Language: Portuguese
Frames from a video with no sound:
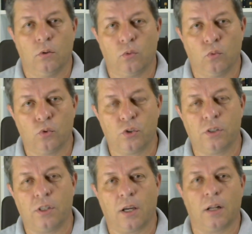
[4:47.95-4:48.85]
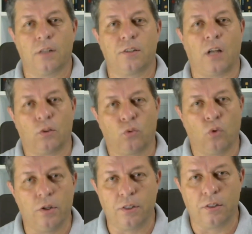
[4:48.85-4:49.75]
os integrantes,
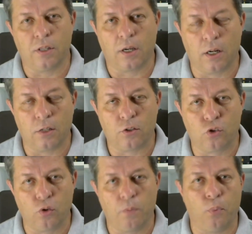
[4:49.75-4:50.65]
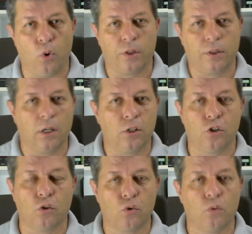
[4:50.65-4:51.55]
14 integrantes de um
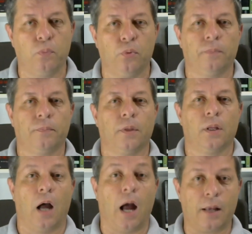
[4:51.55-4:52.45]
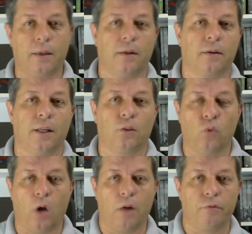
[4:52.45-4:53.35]
importante grupo hacker que
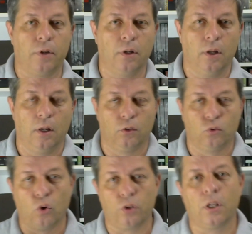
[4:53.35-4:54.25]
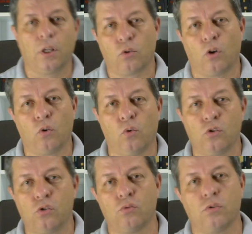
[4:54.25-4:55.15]
atuava do território
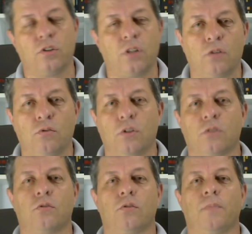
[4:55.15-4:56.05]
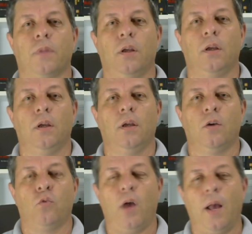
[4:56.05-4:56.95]
russo nos Estados Unidos.
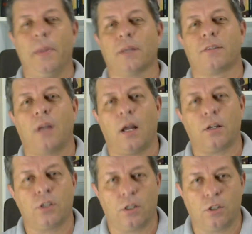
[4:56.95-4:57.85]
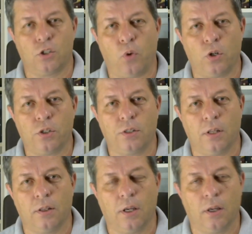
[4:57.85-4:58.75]
Qual é a mensagem que a gente pode
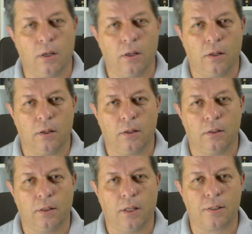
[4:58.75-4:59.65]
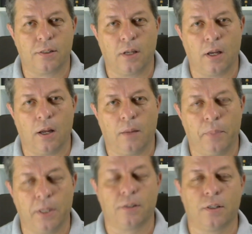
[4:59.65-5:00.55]
entender dessa
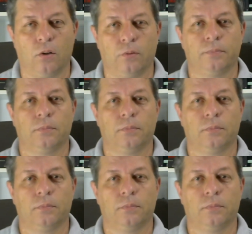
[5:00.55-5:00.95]
prisão?